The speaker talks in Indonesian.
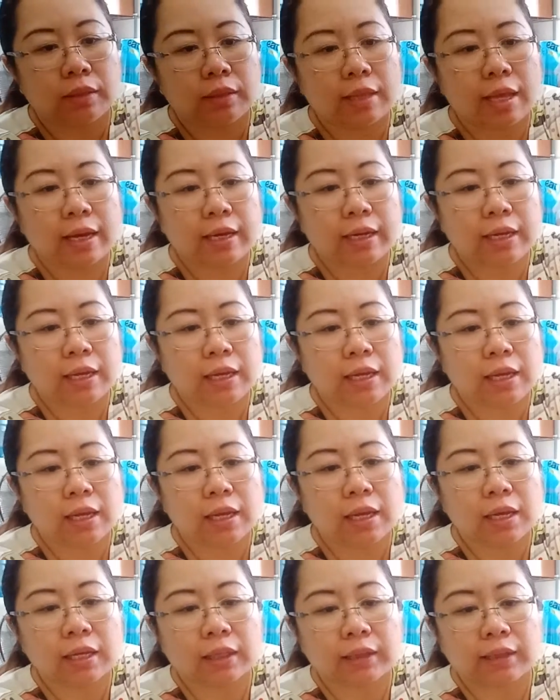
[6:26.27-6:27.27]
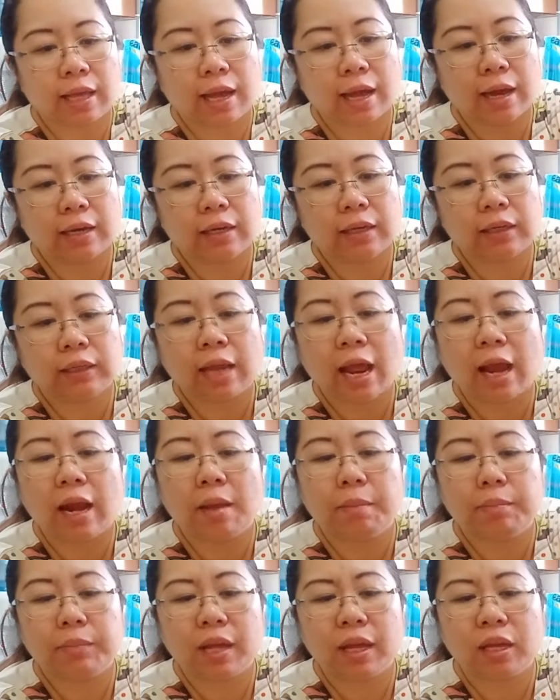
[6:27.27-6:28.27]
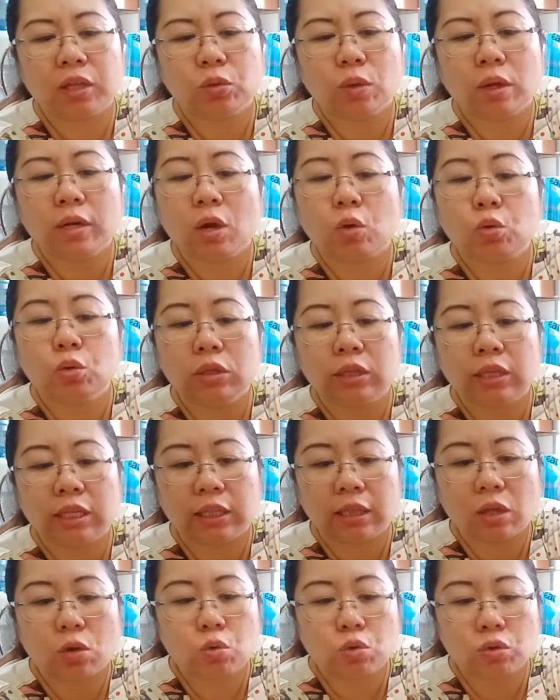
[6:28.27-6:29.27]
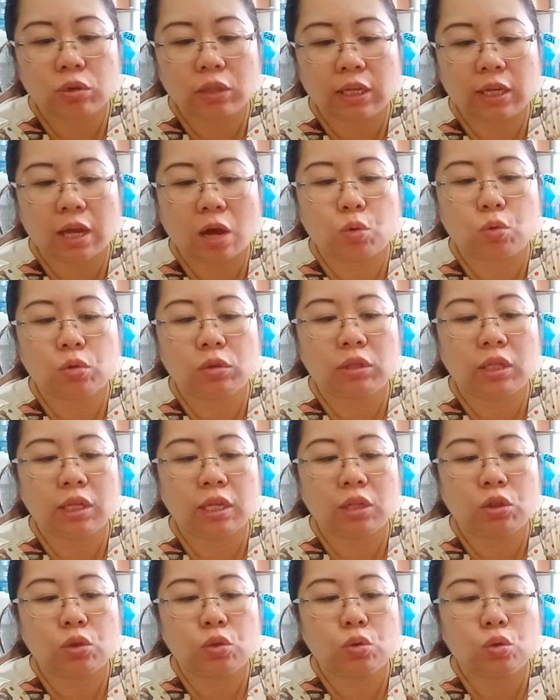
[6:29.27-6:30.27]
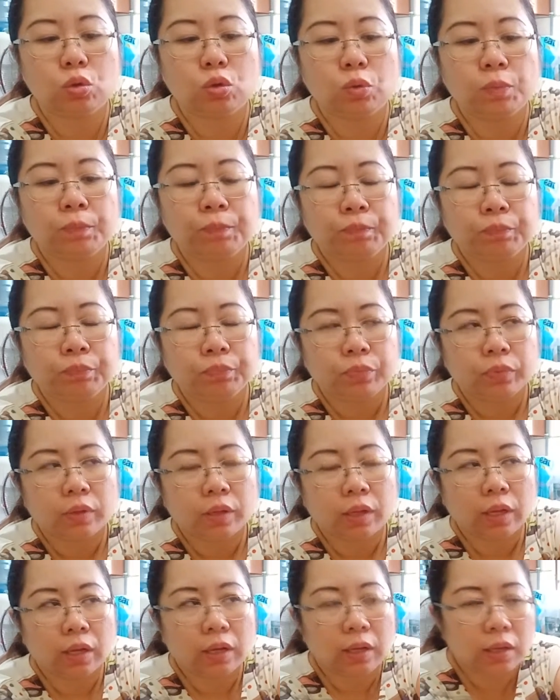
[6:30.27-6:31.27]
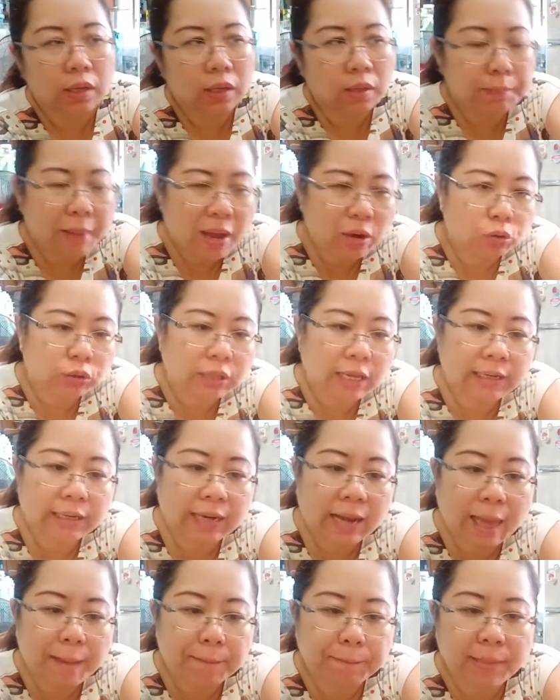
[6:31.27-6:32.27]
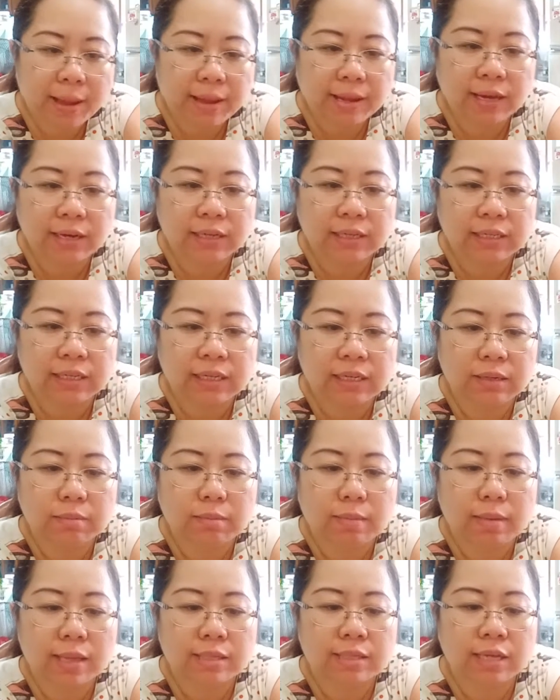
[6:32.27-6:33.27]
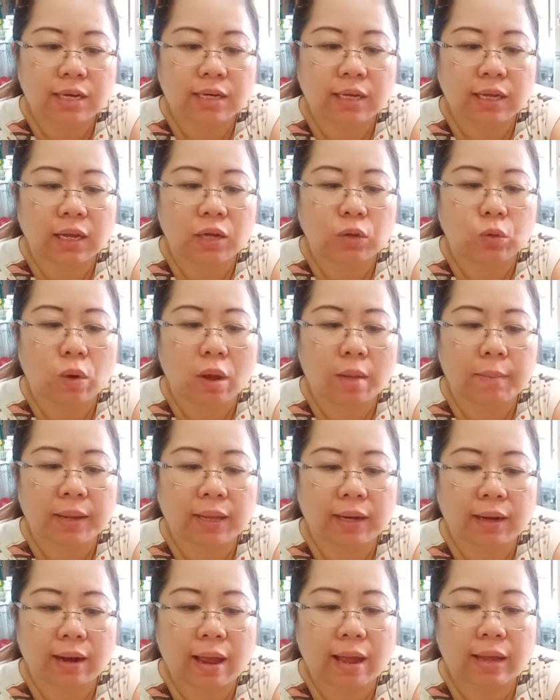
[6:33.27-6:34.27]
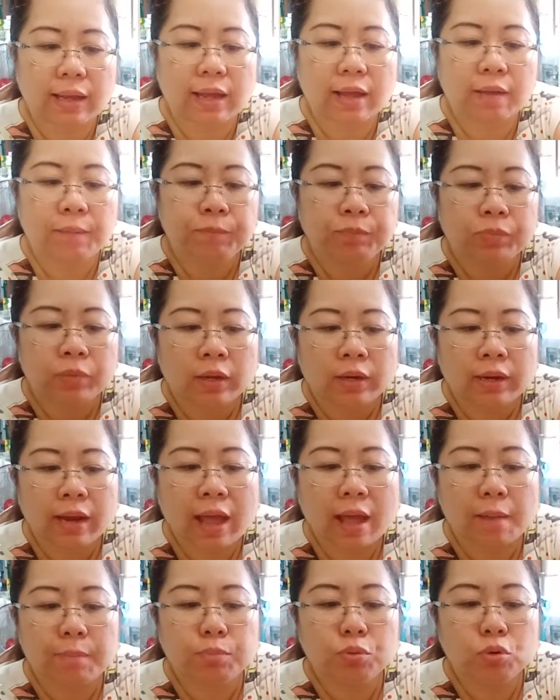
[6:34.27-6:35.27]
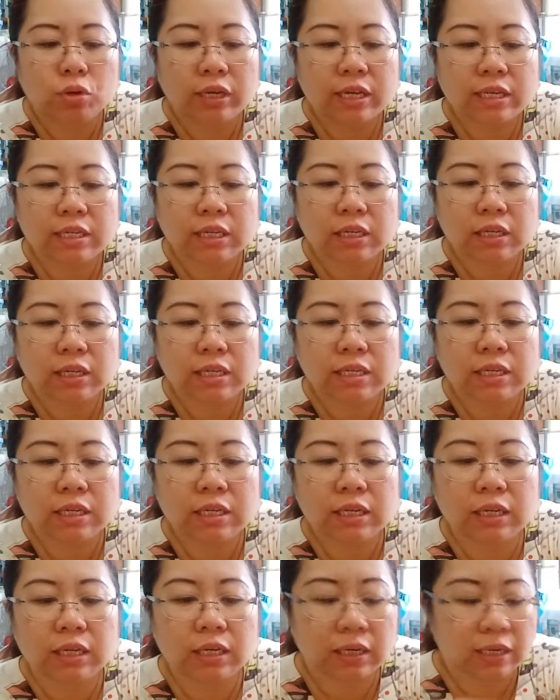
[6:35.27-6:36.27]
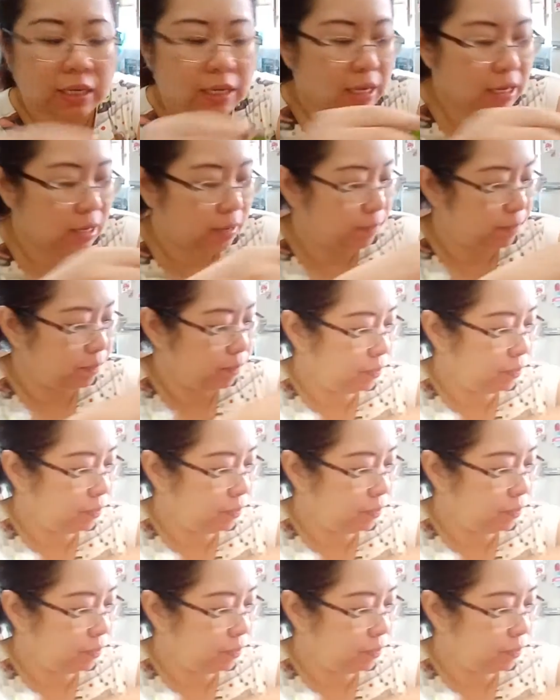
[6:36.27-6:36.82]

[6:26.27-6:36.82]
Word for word: dari ketan dalamnya itu ada unti tahu unti nggak unti itu Eh, parutan kelapa yang dimasak dengan gula merah ya. Nah, bugis ini sendiri